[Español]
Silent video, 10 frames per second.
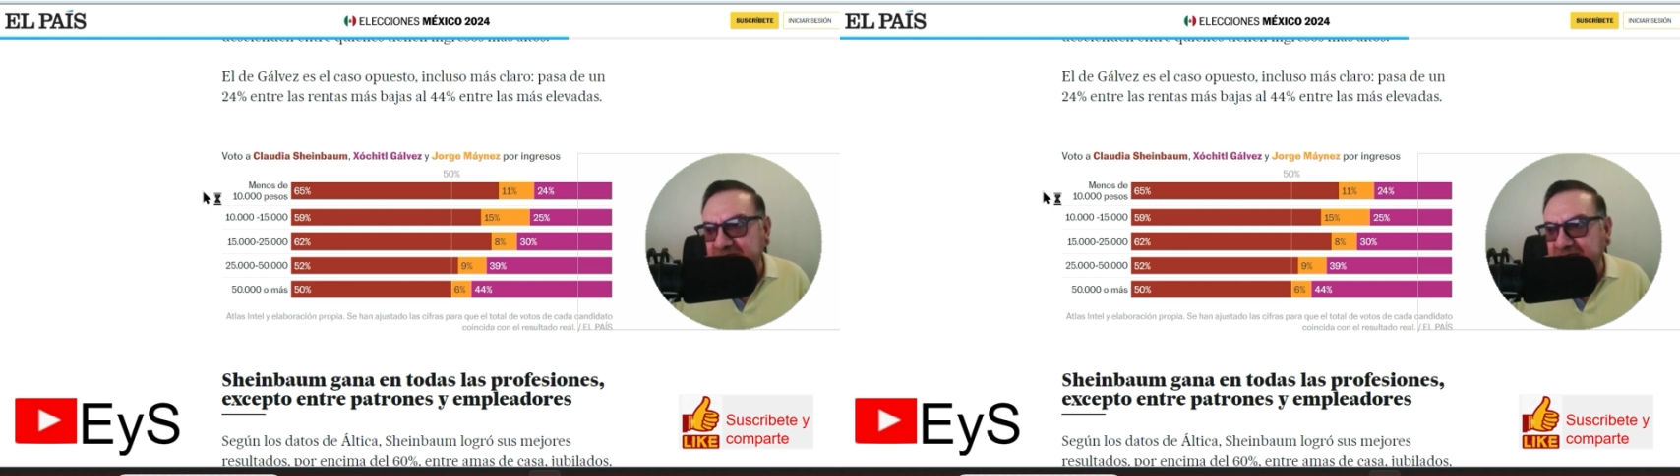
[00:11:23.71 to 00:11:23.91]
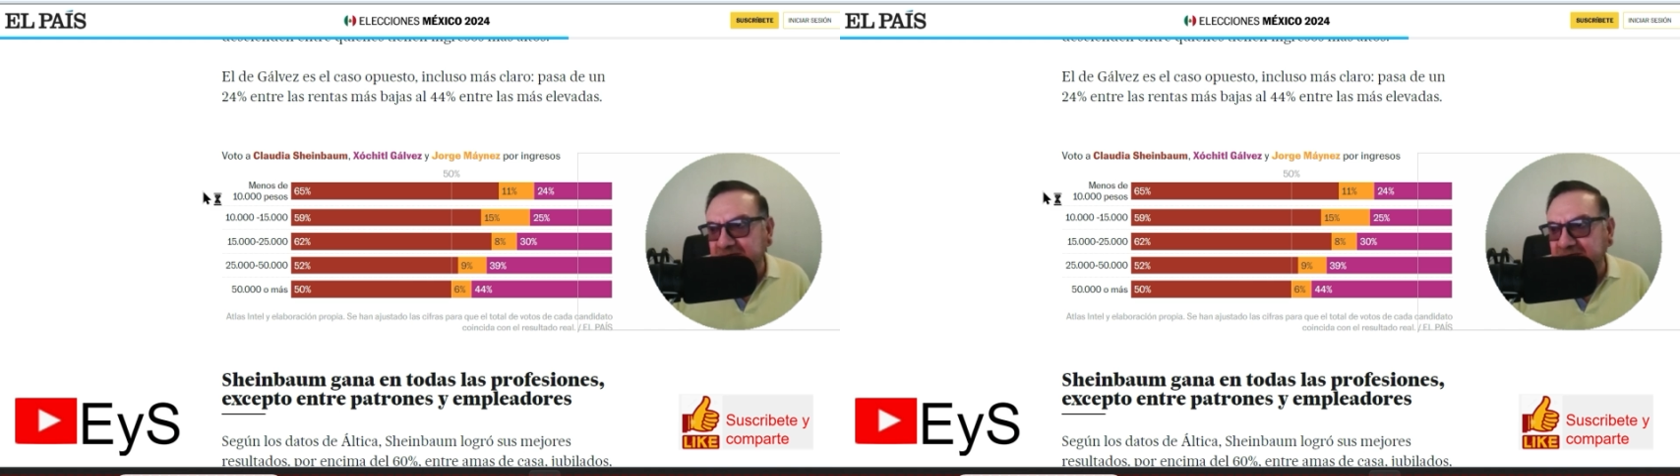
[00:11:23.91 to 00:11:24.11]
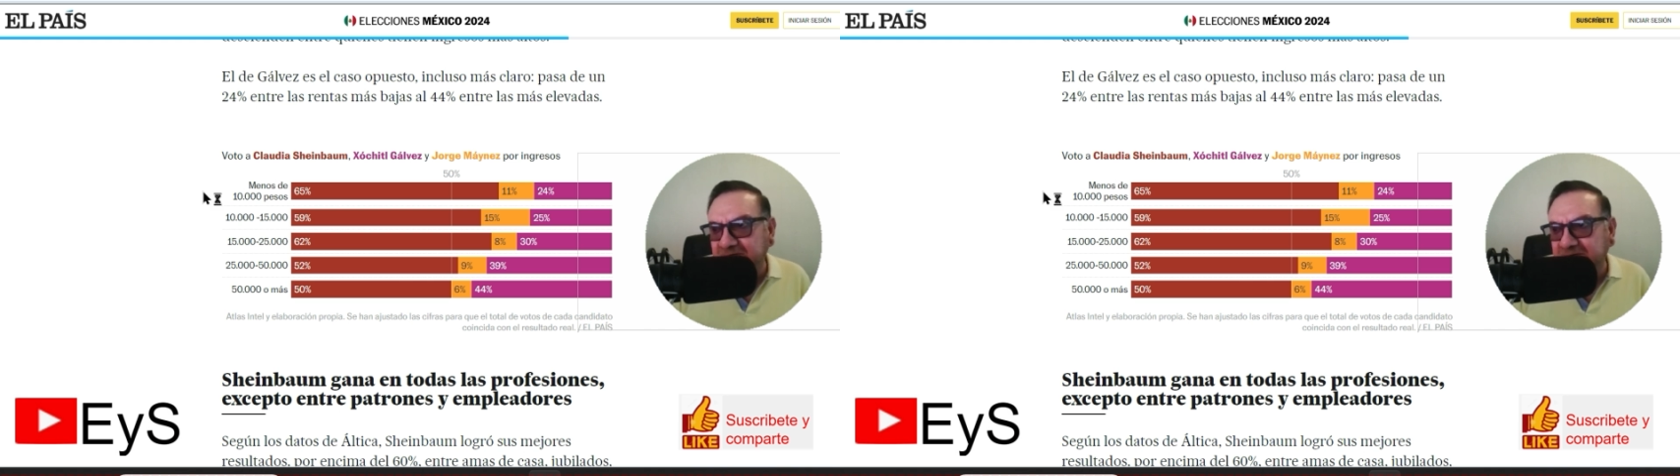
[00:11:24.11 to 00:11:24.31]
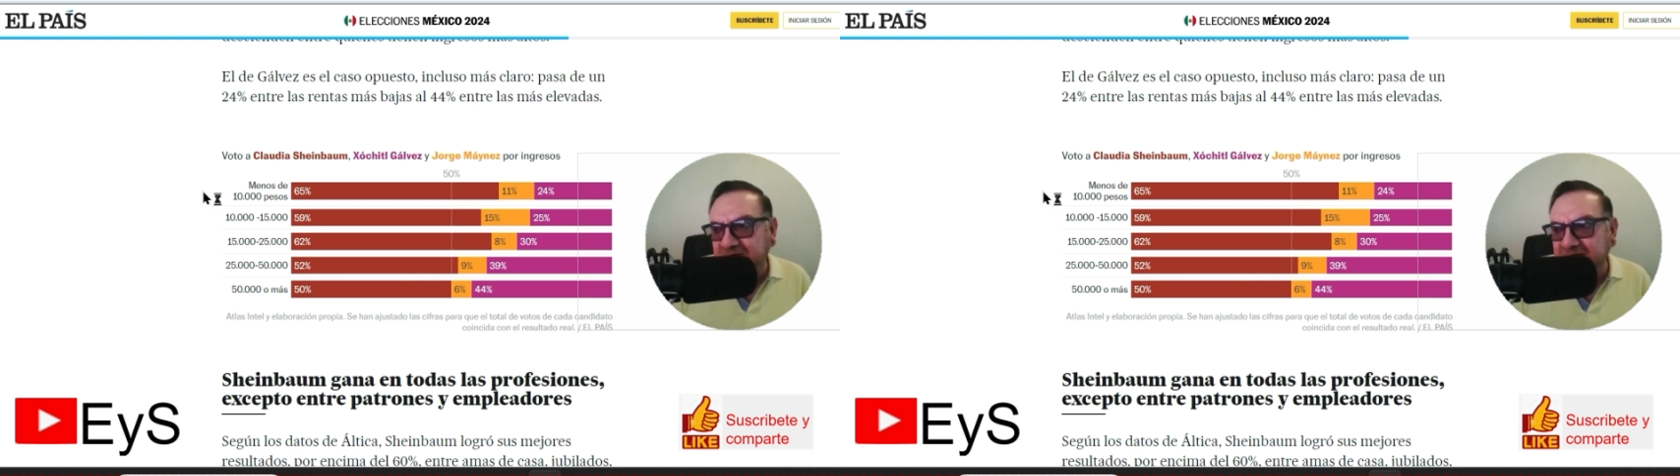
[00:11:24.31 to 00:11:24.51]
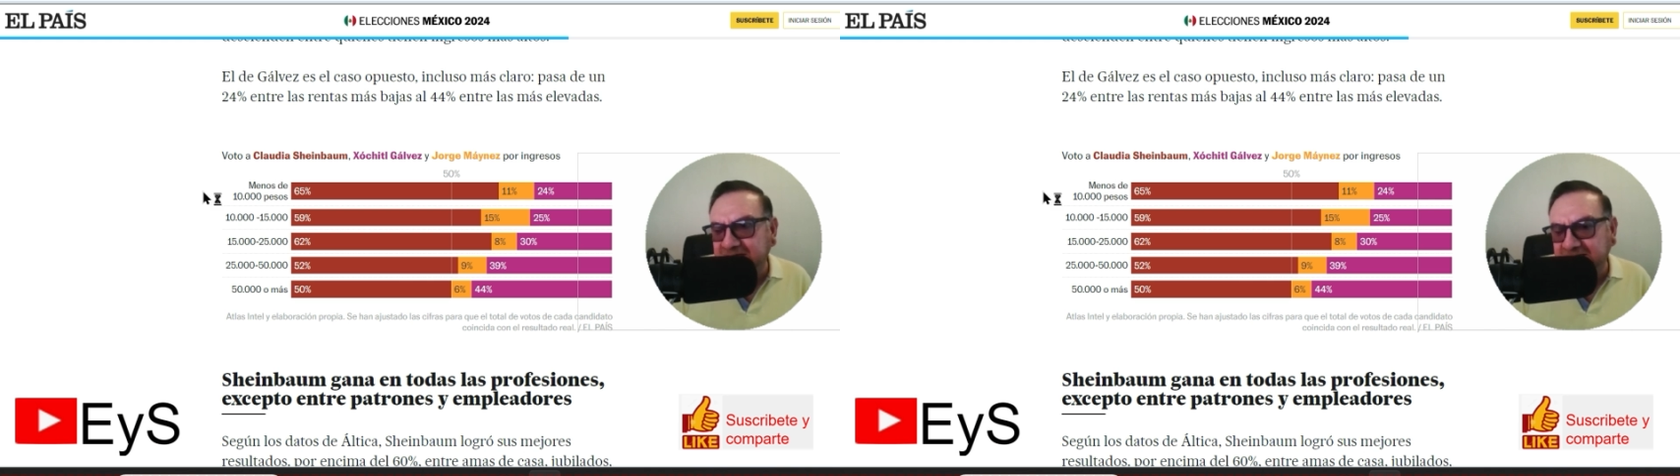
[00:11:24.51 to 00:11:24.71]

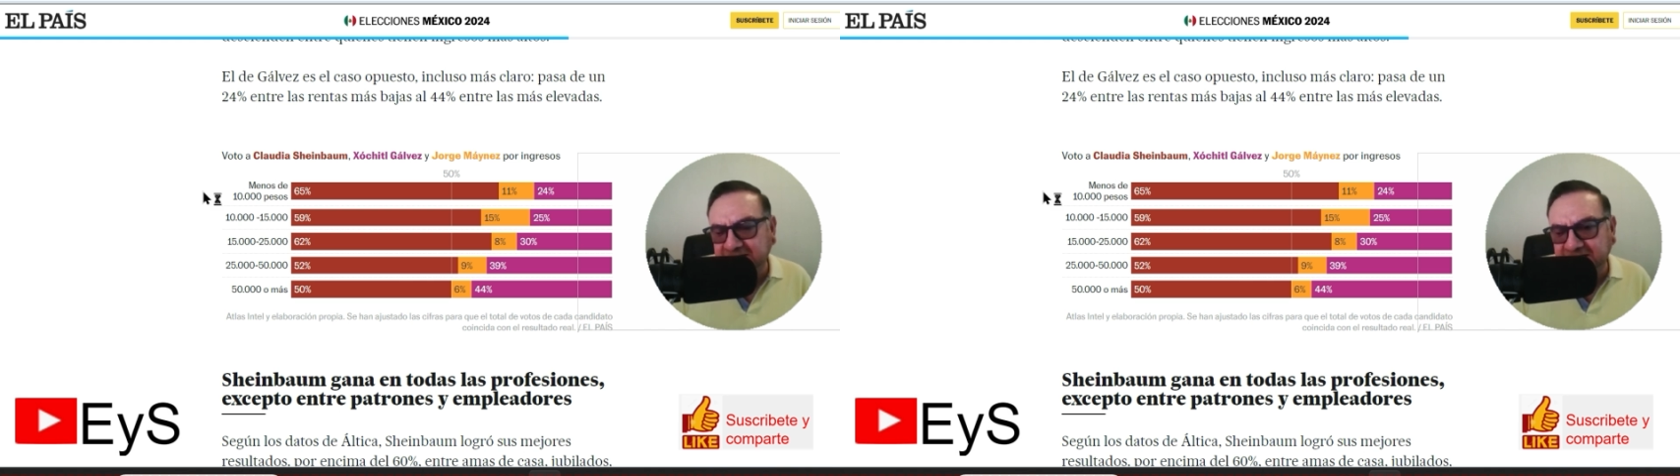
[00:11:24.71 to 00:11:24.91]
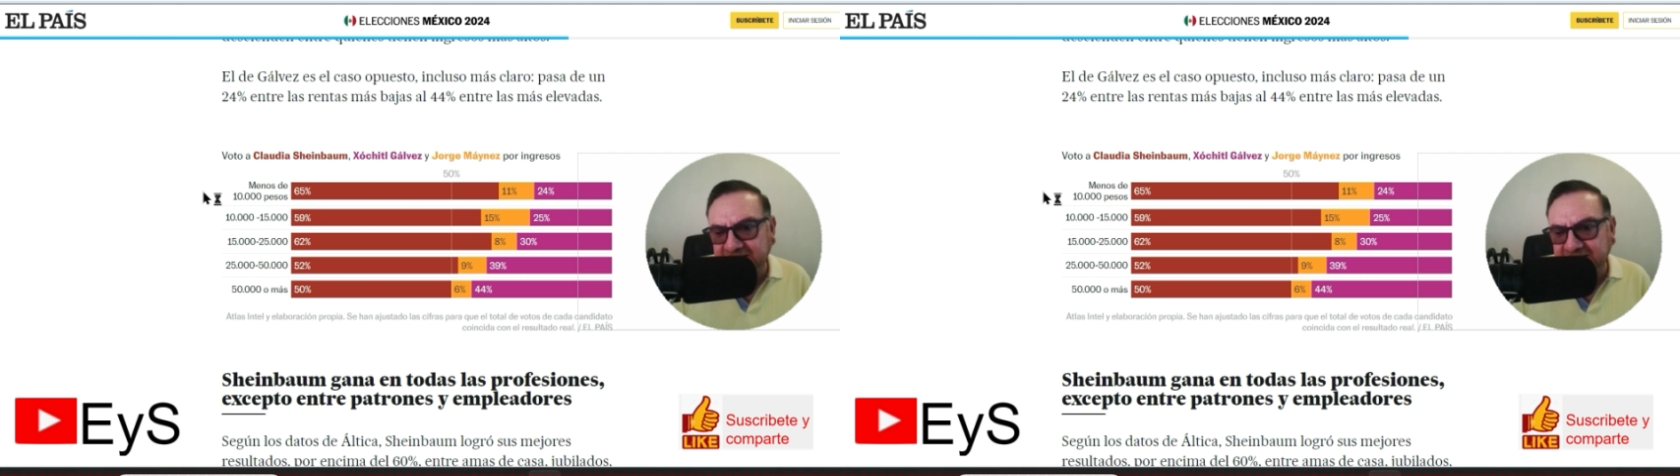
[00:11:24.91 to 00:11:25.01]
tanto al del